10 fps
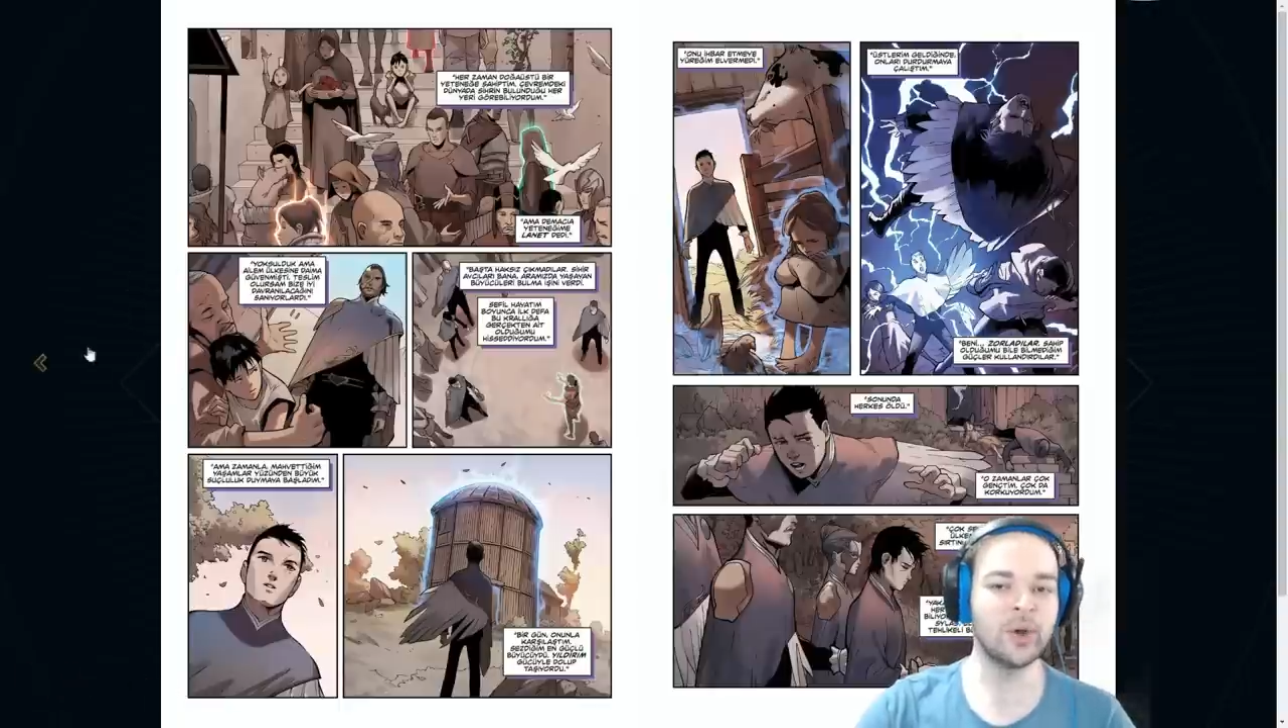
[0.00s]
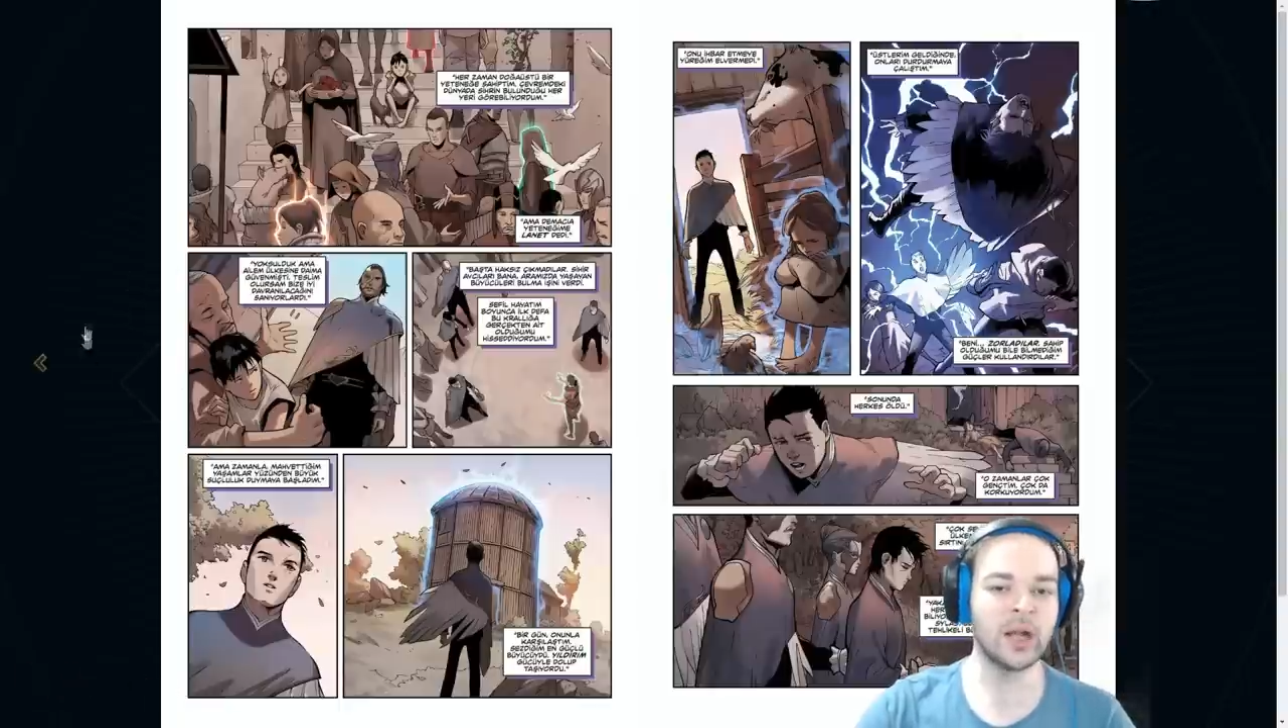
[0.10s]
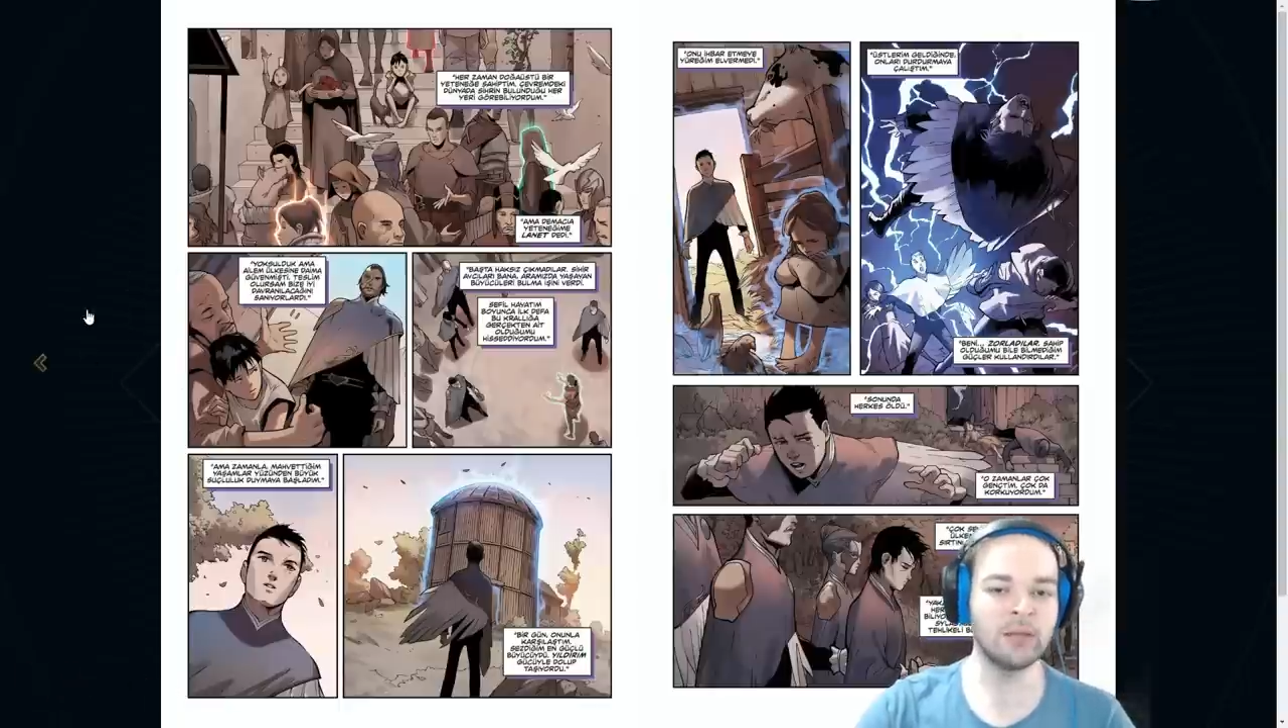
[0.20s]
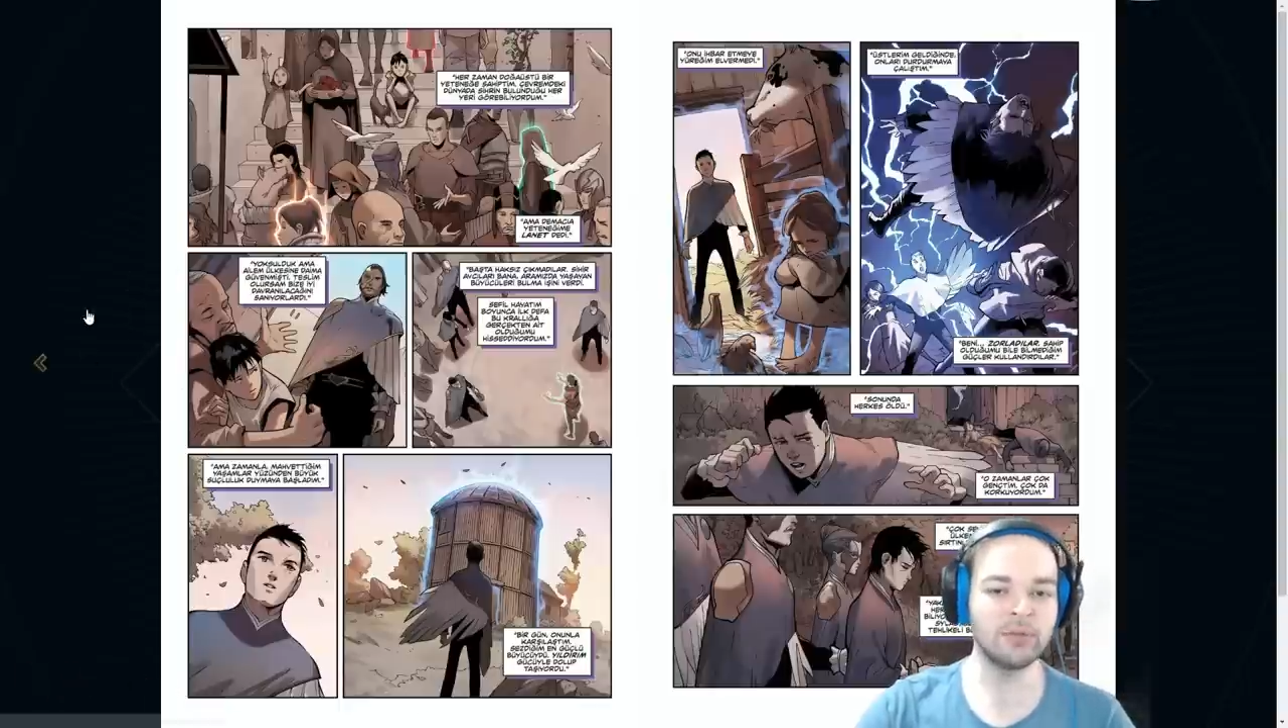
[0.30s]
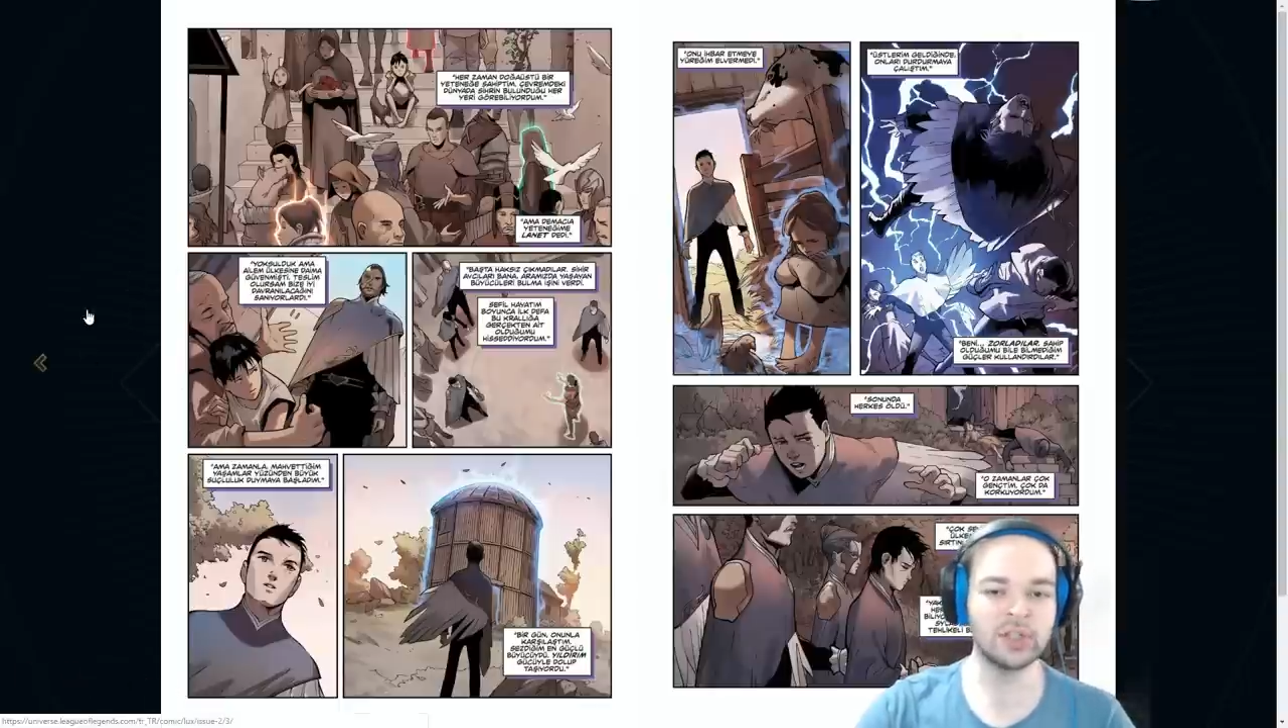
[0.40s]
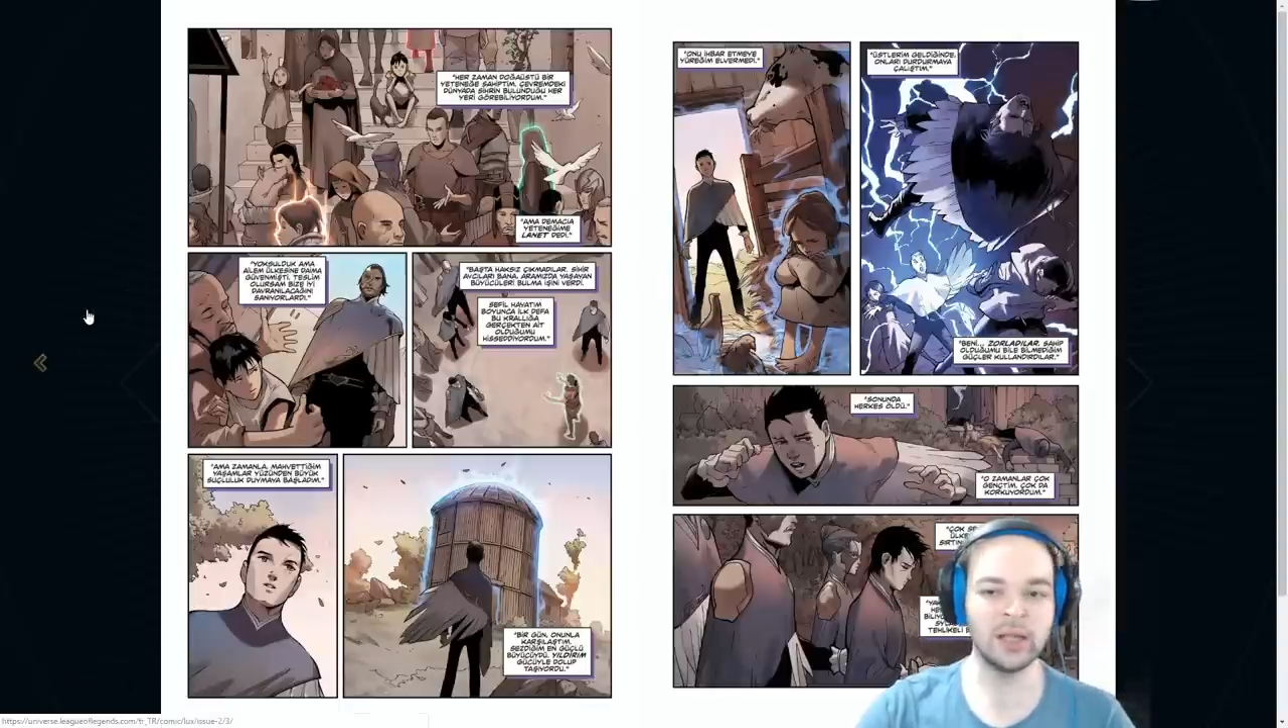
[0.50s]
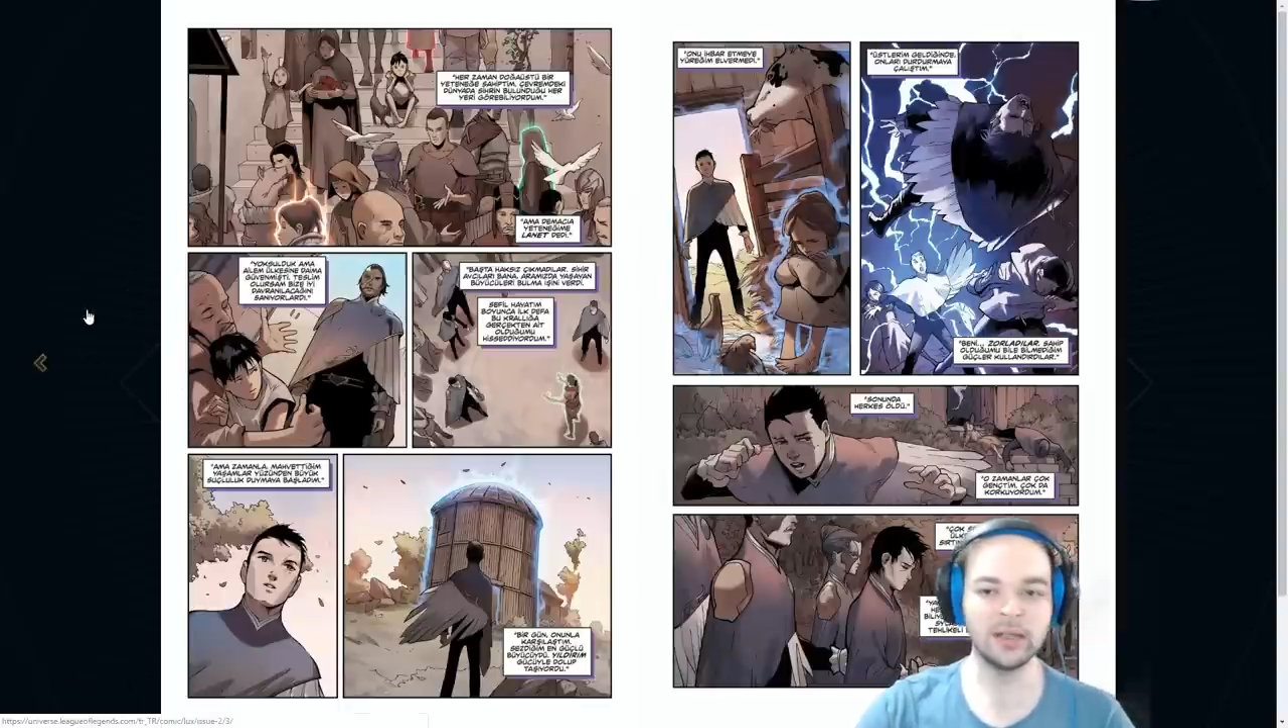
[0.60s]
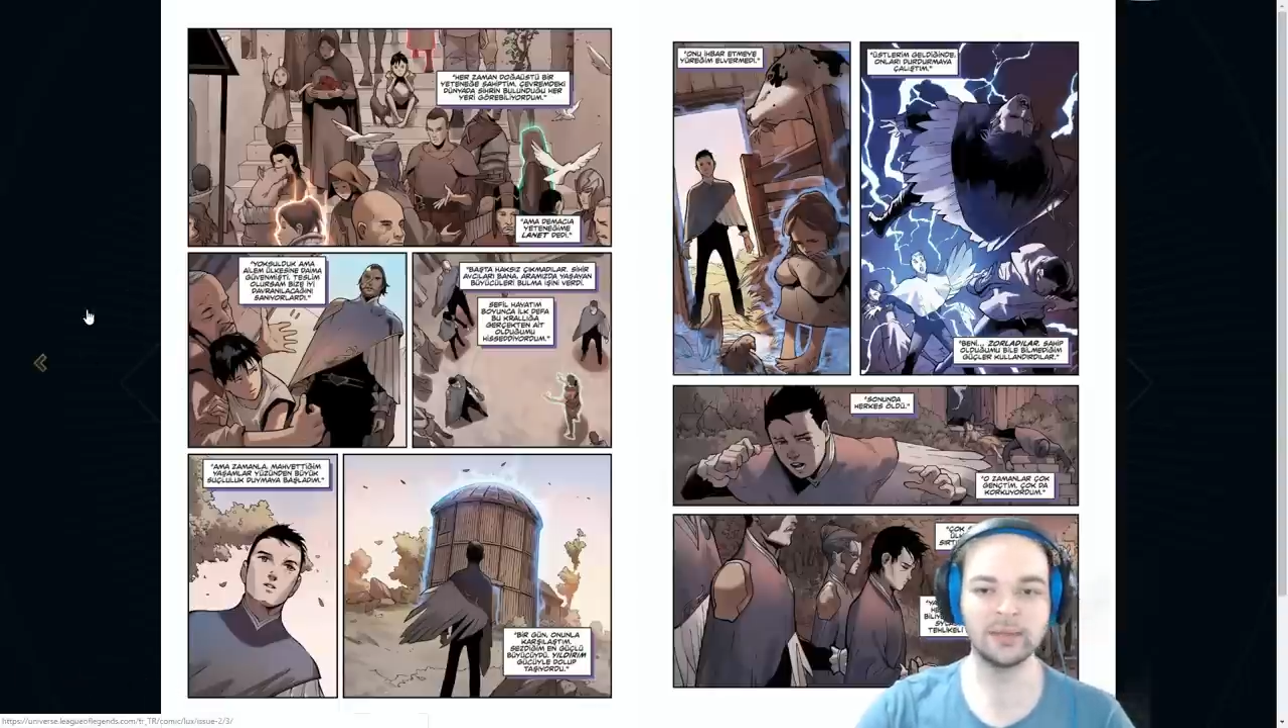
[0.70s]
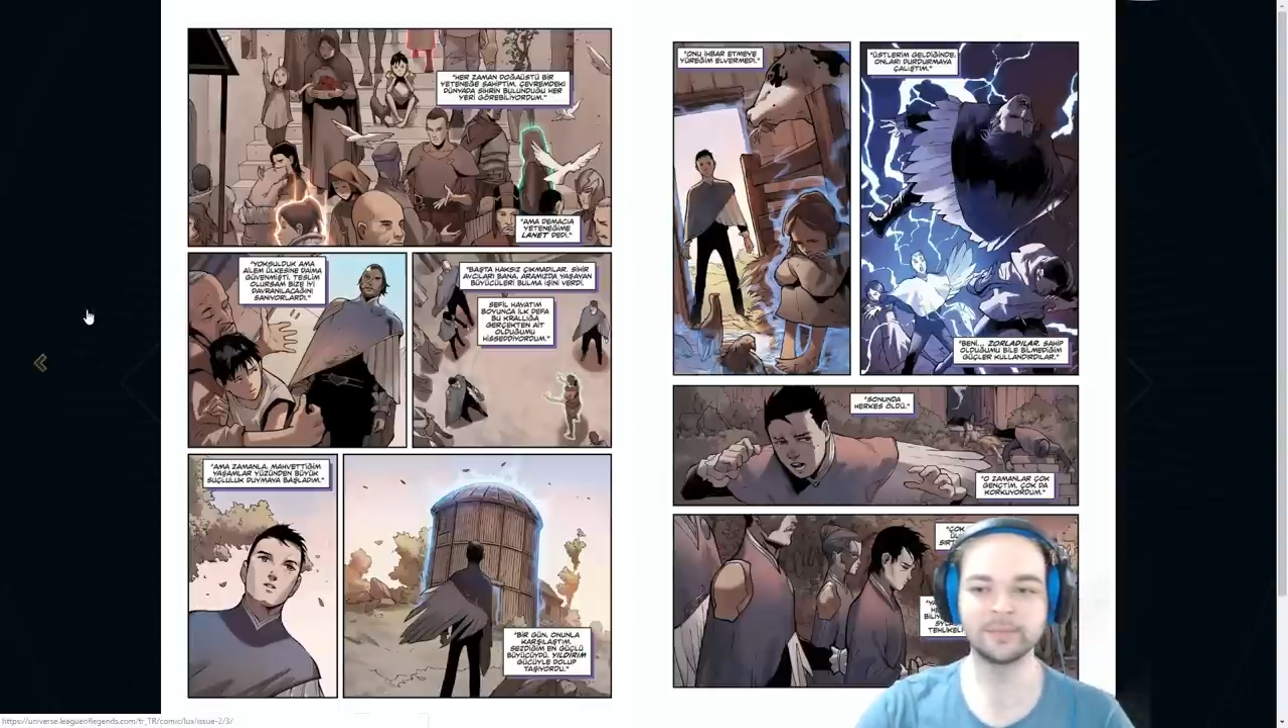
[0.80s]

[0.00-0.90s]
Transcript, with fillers: öğrenmişler.